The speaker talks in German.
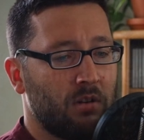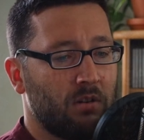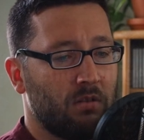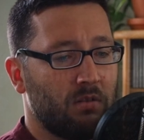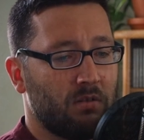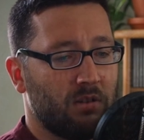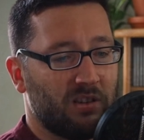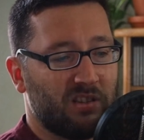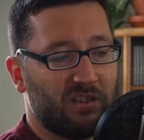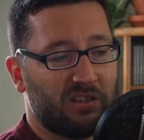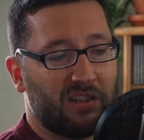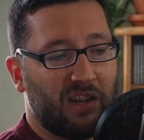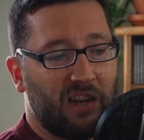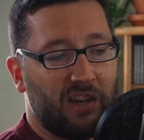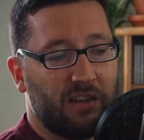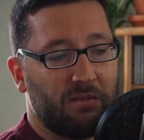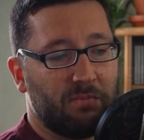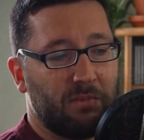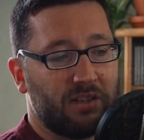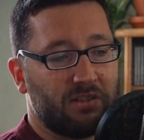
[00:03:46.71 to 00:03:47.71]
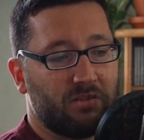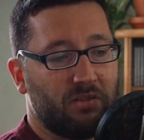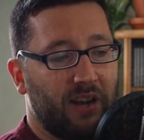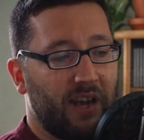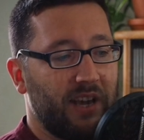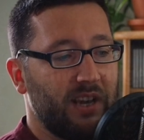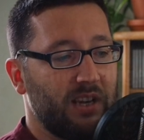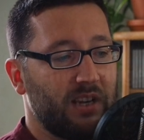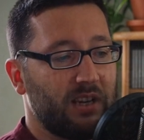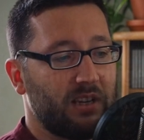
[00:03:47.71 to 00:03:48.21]
Und das ist gar nicht mal so
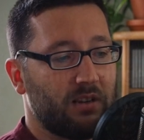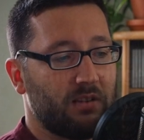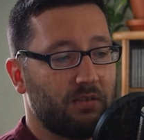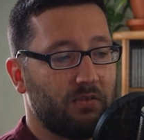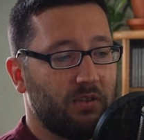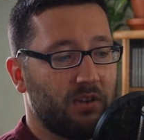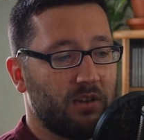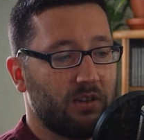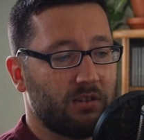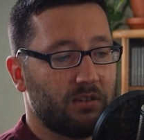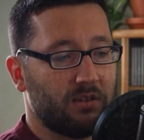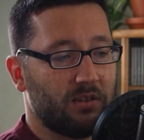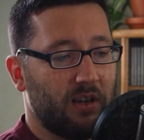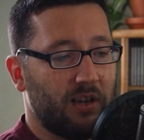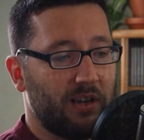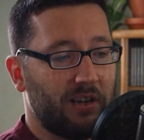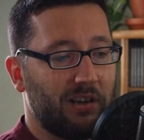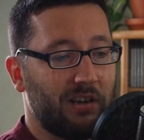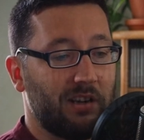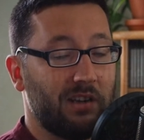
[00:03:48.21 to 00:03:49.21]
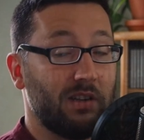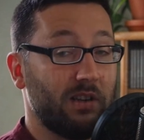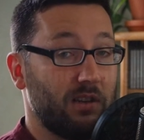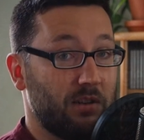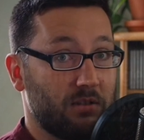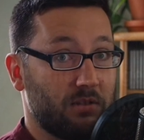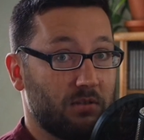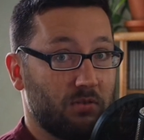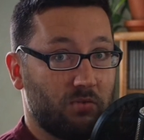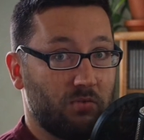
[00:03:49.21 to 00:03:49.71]
leicht, wenn es eigentlich
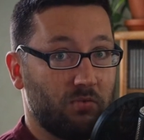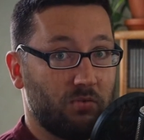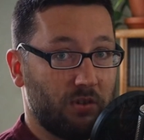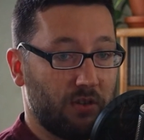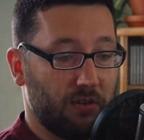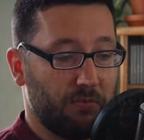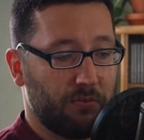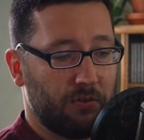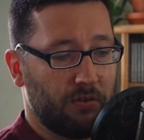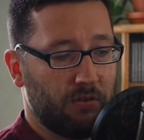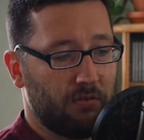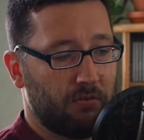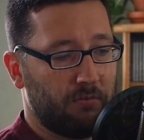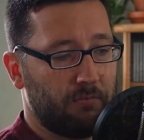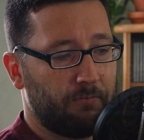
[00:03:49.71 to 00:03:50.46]
nichts zu tun gibt.